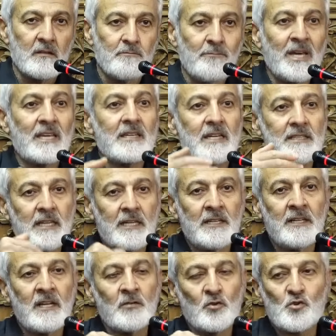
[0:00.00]
Mekke'de
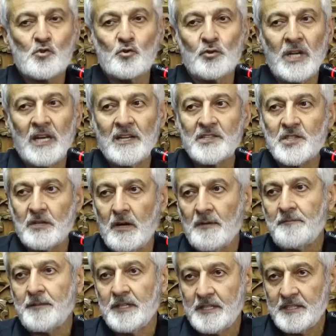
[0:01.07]
inen o sureyle
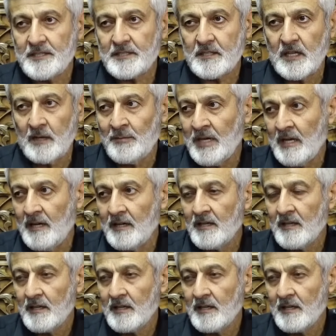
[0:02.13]
cevap verir ama